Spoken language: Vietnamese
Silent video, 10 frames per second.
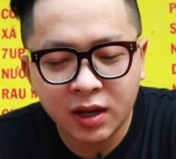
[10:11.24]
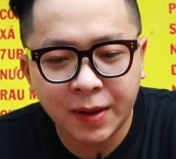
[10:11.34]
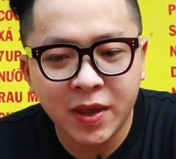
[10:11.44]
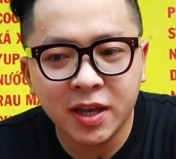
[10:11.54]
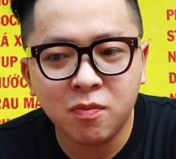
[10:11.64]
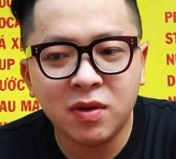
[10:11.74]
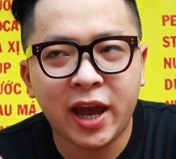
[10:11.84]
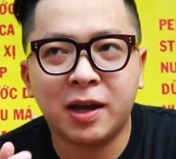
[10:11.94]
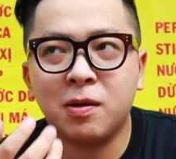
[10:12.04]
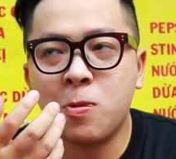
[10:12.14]
Cảm giác giống
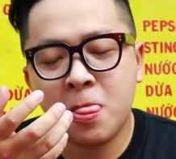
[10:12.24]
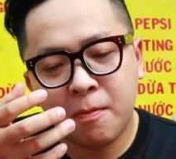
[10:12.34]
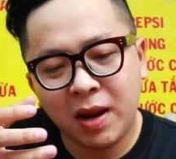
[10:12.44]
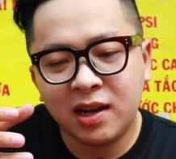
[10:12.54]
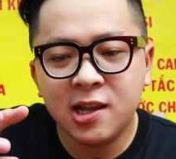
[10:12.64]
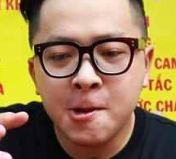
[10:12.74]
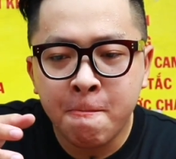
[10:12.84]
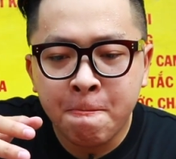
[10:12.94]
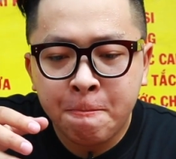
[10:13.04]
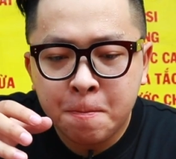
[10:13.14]
ăn bánh
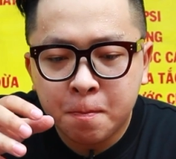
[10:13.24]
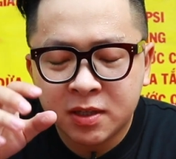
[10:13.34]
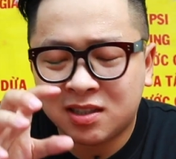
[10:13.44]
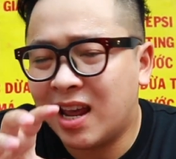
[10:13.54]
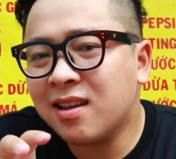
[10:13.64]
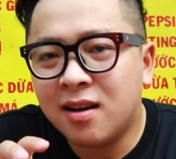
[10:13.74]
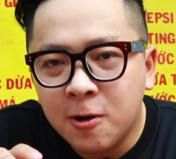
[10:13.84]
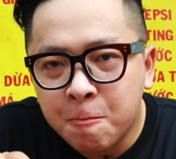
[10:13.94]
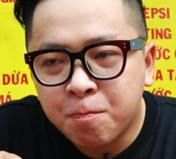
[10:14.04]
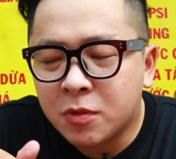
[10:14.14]
snack
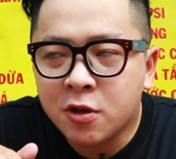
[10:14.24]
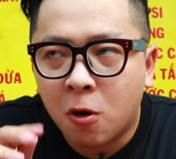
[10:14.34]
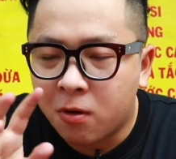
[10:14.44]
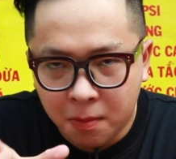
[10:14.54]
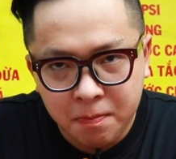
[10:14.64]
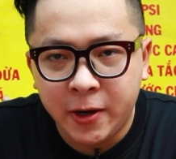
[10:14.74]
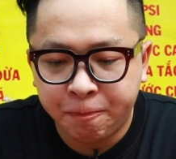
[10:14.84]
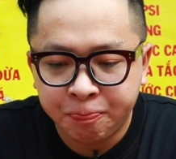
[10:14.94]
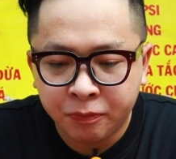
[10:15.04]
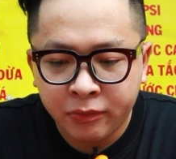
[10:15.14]
hơn, nó giòn rụm mà.
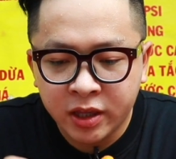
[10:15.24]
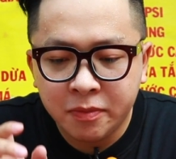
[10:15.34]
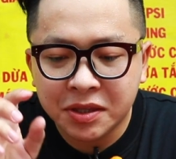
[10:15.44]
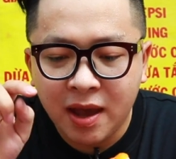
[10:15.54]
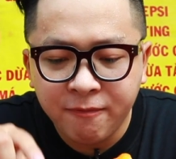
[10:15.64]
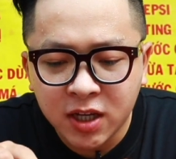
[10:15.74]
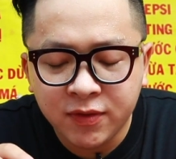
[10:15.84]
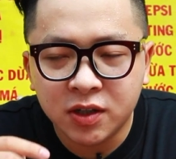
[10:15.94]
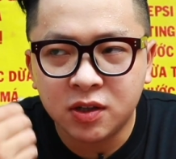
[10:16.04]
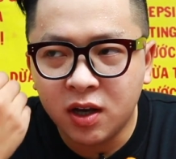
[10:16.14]
Nhưng mà chấm với cái
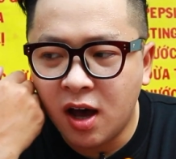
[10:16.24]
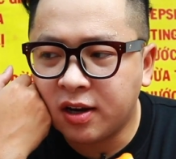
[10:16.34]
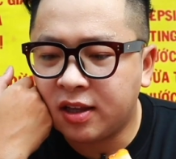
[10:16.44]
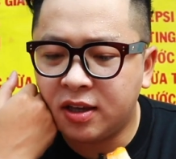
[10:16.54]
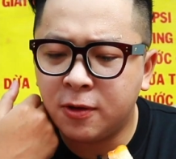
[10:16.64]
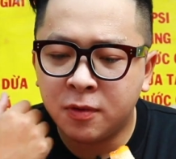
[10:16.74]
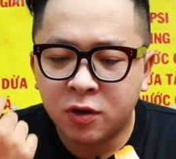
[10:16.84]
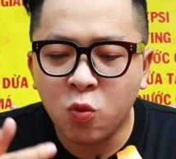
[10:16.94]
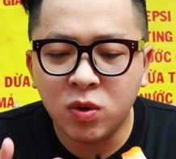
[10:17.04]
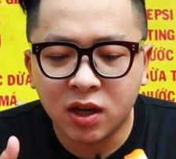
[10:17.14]
phần tương ớt này thì
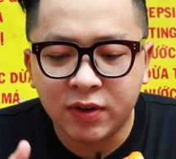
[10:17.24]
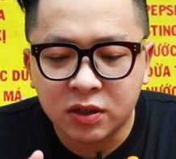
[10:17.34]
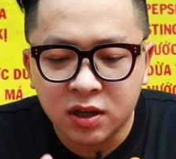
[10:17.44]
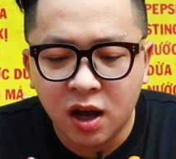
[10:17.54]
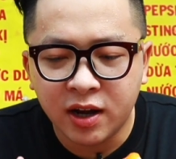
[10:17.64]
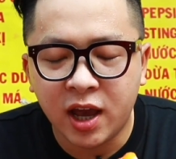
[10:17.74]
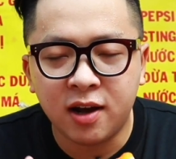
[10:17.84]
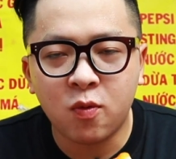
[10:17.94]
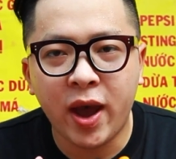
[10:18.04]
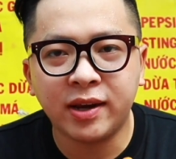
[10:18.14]
đúng là cái phần tương ớt này
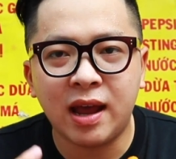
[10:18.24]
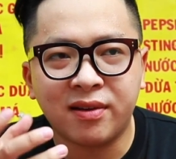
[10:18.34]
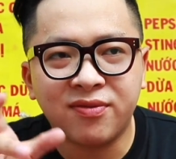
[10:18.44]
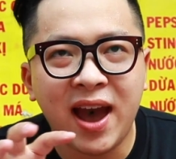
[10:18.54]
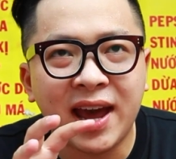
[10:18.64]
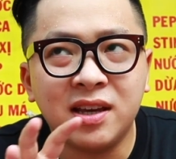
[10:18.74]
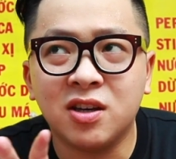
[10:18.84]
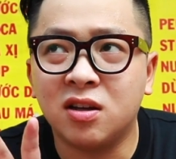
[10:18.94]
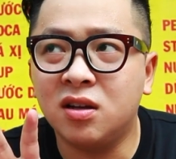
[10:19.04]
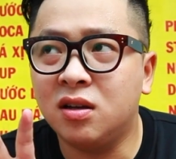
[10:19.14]
ở quán đã pha để
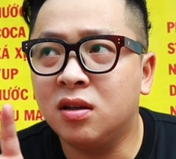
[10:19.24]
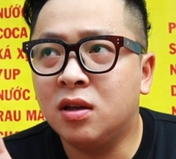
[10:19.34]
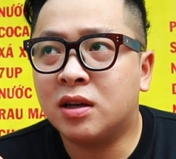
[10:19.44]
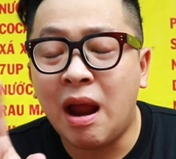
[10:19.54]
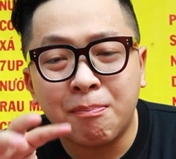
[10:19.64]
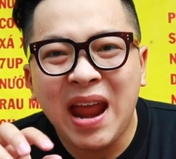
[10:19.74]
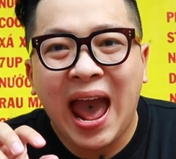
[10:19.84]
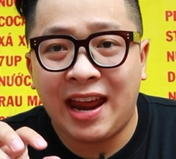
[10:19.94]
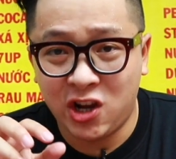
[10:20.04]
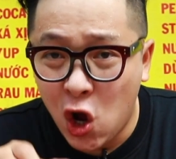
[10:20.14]
cho nó đậm
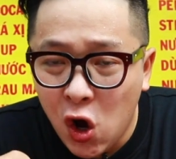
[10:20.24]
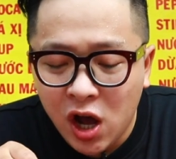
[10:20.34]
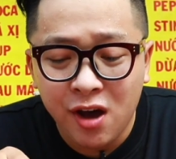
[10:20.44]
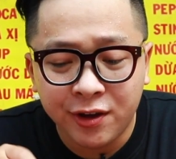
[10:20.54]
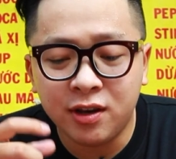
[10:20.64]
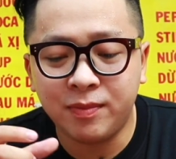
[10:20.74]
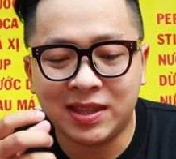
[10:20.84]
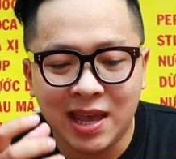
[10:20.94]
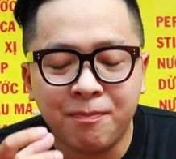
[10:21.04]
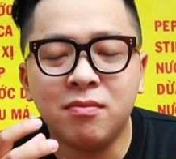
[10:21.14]
đà, nó ngon hơn đó. Nên
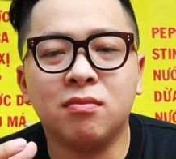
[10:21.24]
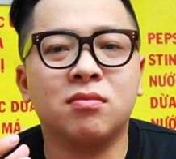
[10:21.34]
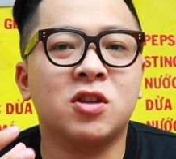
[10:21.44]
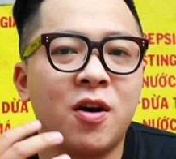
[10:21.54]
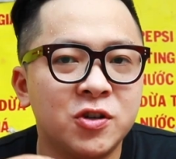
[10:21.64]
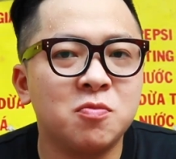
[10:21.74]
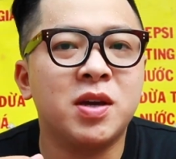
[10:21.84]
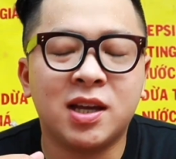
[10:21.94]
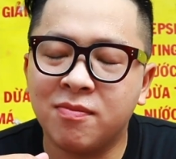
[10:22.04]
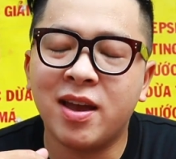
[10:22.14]
mình chấm cho vào trong
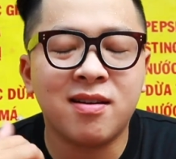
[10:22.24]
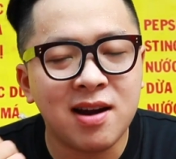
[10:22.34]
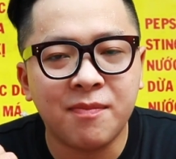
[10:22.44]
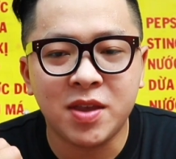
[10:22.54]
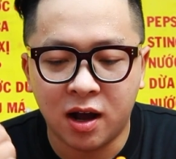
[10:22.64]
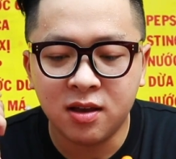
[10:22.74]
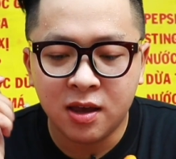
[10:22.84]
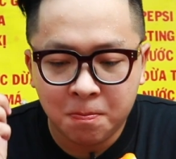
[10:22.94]
miệng cảm giác rất là hấp dẫn.